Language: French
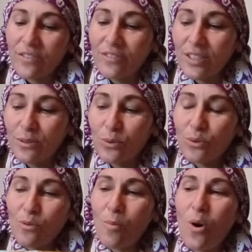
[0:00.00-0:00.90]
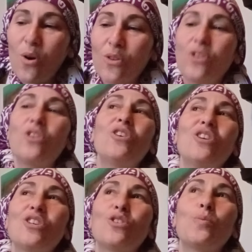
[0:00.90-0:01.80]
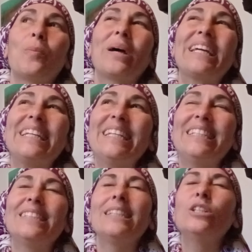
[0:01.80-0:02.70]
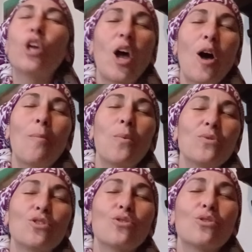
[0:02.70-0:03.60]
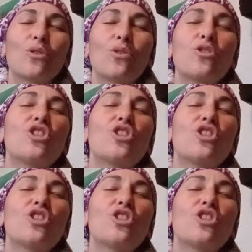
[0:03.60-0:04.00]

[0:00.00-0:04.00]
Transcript: j'invite tout le monde, je prie Seigneur mon Dieu que